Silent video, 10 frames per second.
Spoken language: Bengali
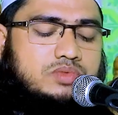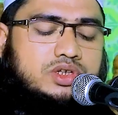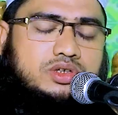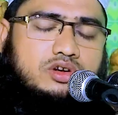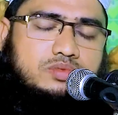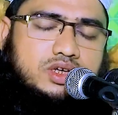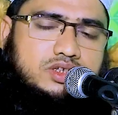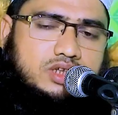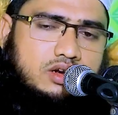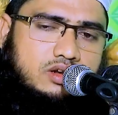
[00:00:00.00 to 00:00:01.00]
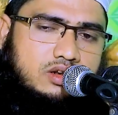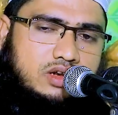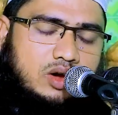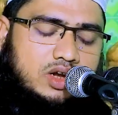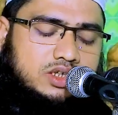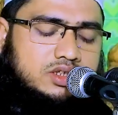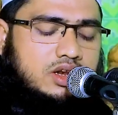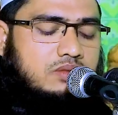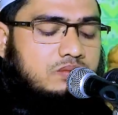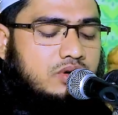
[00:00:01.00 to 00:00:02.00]
বিশ্বনবী নবী
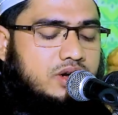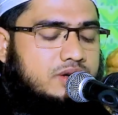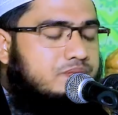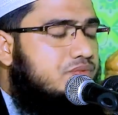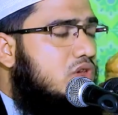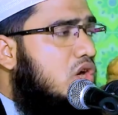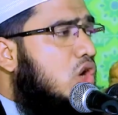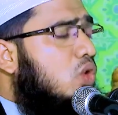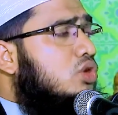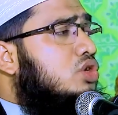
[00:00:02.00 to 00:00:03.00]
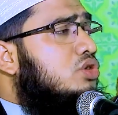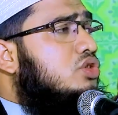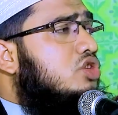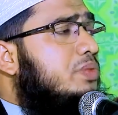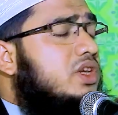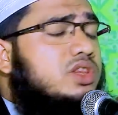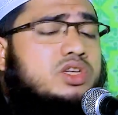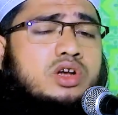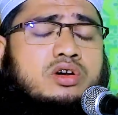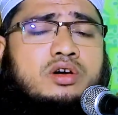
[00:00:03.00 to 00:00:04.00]
আলাইসাল্লাম বলেন অসুস্থ
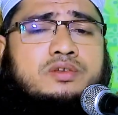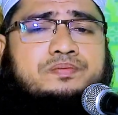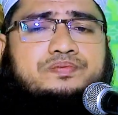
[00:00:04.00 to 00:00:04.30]
ব্যক্তি যখন